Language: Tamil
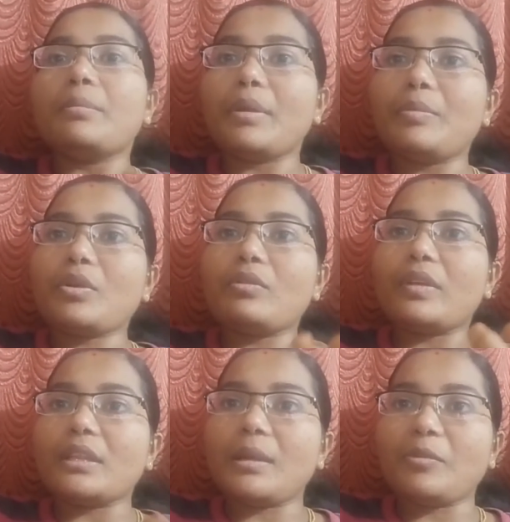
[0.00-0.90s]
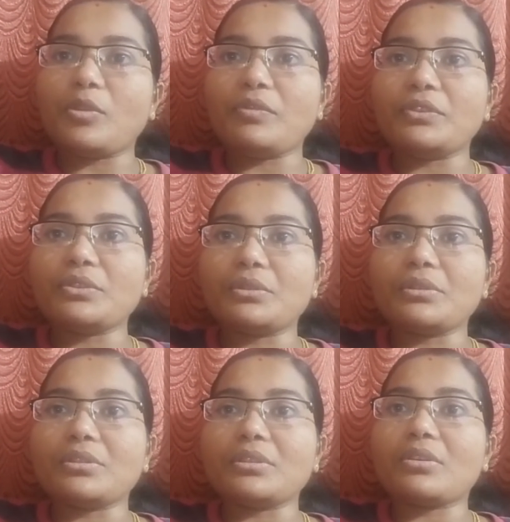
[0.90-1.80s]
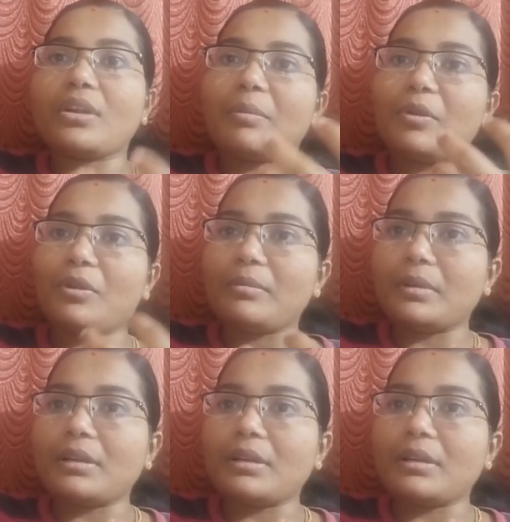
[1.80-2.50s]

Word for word: பேபிக்கும் வந்து நம்ம வந்து ஃபுட் கொடுத்துட்டு இருக்கோம் நம்மளோட